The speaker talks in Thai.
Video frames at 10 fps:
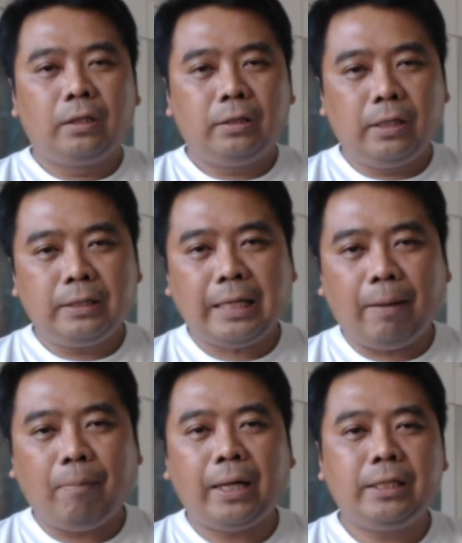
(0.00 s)
ถึงสา
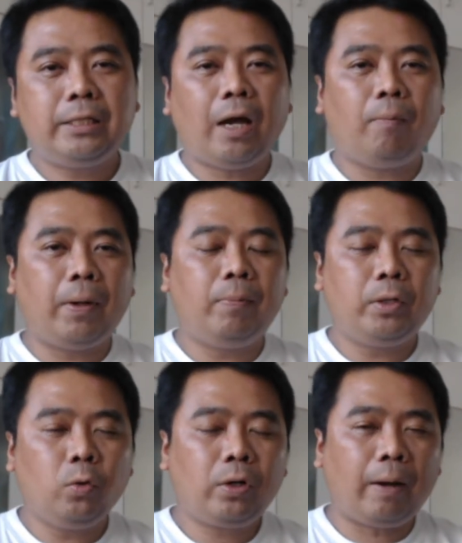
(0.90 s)
มารถที่จะเอาไปประ
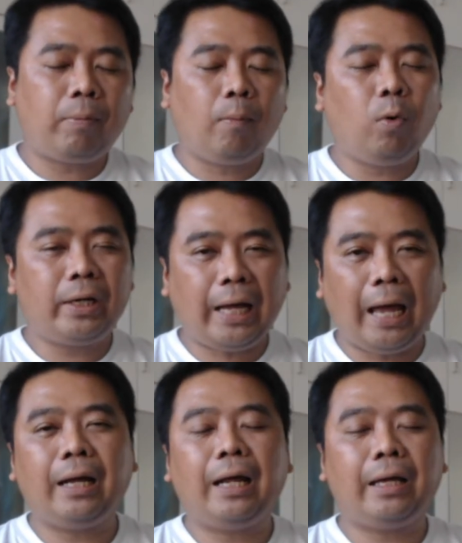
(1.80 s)
ยุกต์กับกระบวนการ
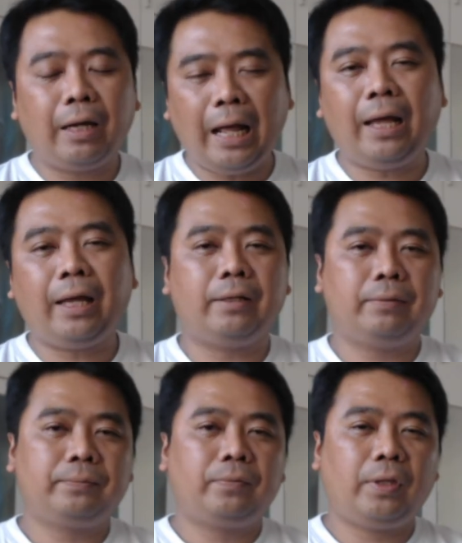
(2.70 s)
อะไรก็ได้
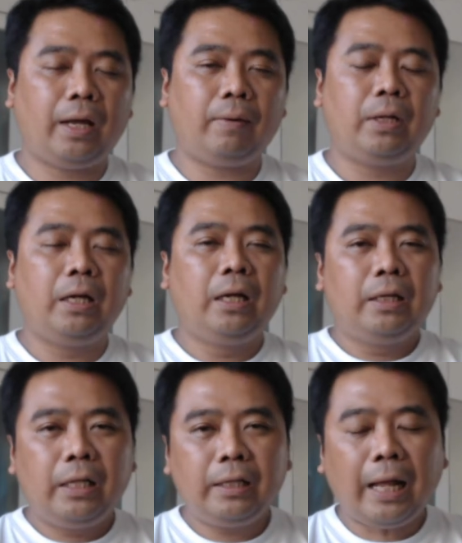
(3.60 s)
นะครับ
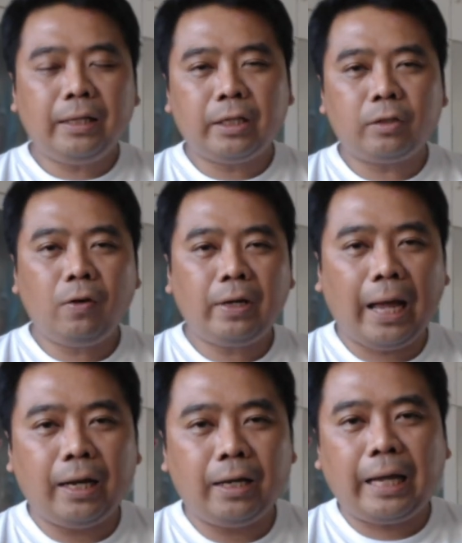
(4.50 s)
ที่ท่านจะต้องกา
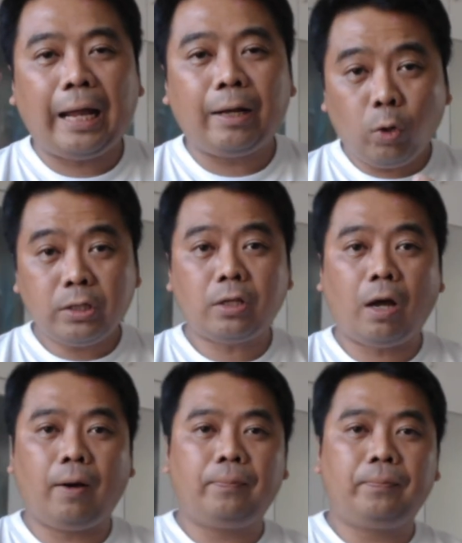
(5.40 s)
รการทวนสอ
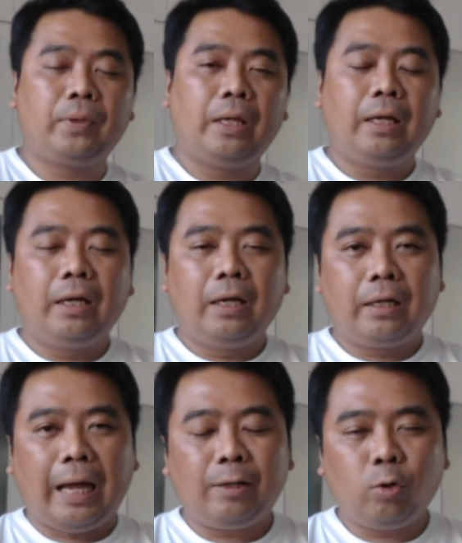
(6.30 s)
บ
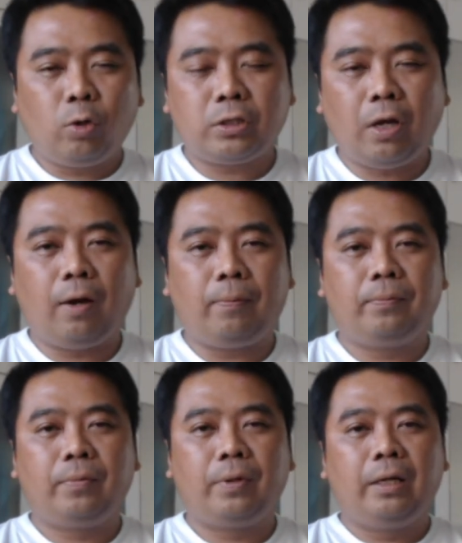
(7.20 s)
การตรวจสอบ
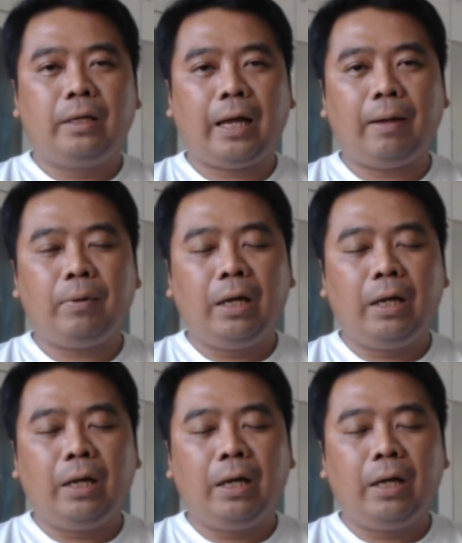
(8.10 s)
นะครับ